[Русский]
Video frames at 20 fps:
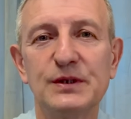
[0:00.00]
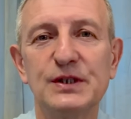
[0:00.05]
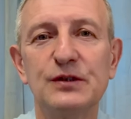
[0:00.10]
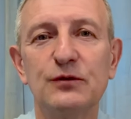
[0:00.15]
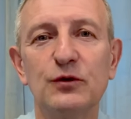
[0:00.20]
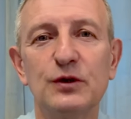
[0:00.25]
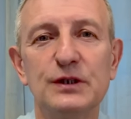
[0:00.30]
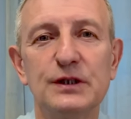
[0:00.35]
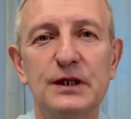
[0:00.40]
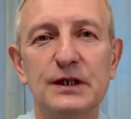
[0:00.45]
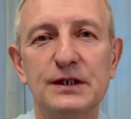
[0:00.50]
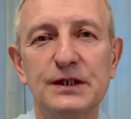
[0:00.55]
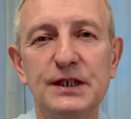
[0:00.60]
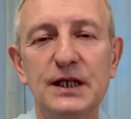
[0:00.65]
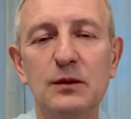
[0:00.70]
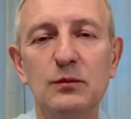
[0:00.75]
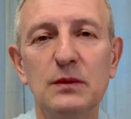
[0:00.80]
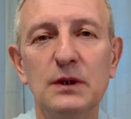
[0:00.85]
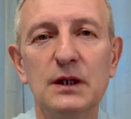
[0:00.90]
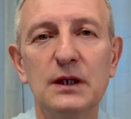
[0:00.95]
Сегодня
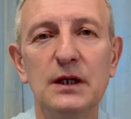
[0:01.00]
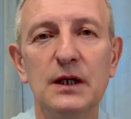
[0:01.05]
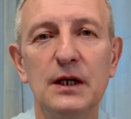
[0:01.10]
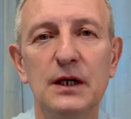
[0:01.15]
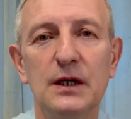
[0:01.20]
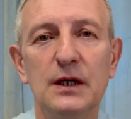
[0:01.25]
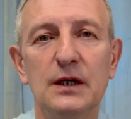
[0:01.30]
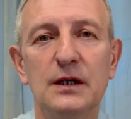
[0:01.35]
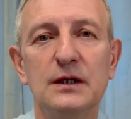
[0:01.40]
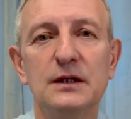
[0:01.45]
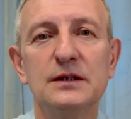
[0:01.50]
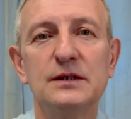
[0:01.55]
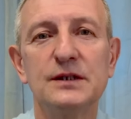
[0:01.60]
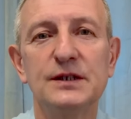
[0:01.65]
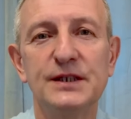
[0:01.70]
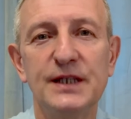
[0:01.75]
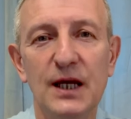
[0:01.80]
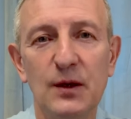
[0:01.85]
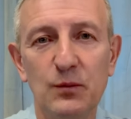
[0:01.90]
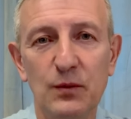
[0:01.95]
тема
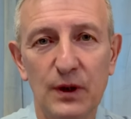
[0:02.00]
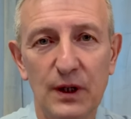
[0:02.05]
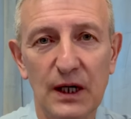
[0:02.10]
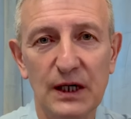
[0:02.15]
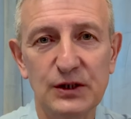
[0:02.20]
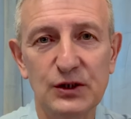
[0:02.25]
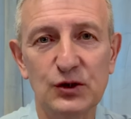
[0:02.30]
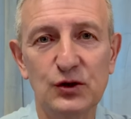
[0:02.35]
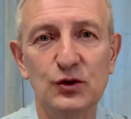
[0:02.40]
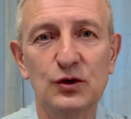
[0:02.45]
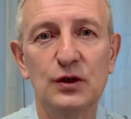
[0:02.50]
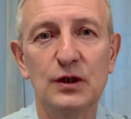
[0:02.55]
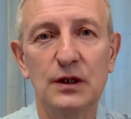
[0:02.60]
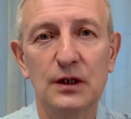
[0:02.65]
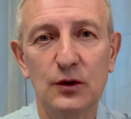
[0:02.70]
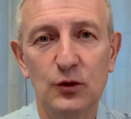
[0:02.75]
семь раз